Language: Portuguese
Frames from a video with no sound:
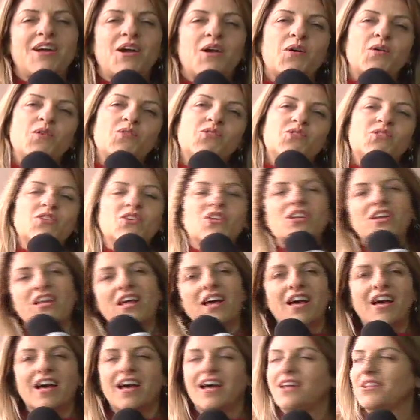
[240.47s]

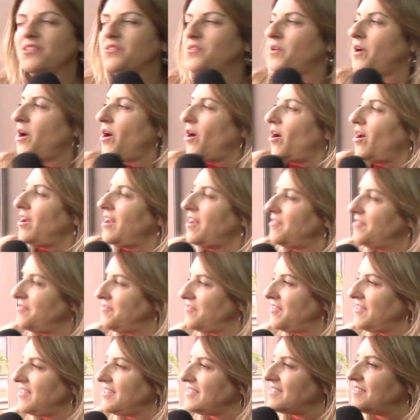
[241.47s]
ar-condicionado, olha a
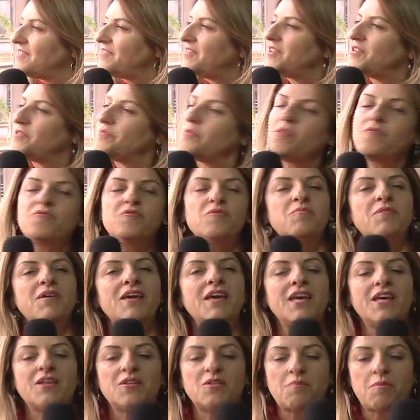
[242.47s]
vista, vendo o
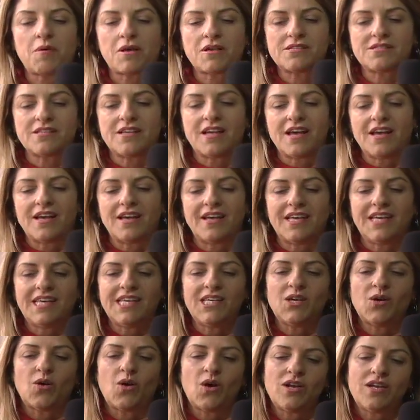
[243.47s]
movimento passar.
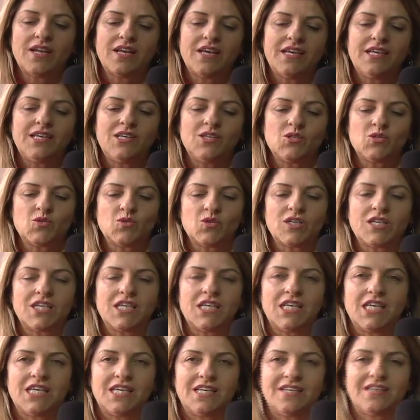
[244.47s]
E olha isso
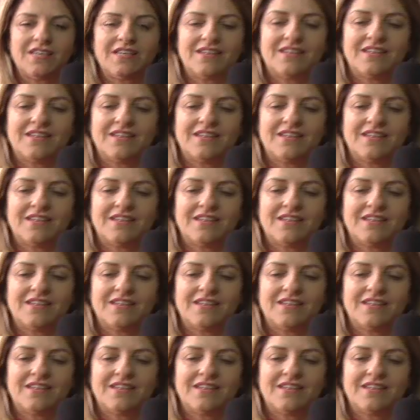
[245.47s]
aqui.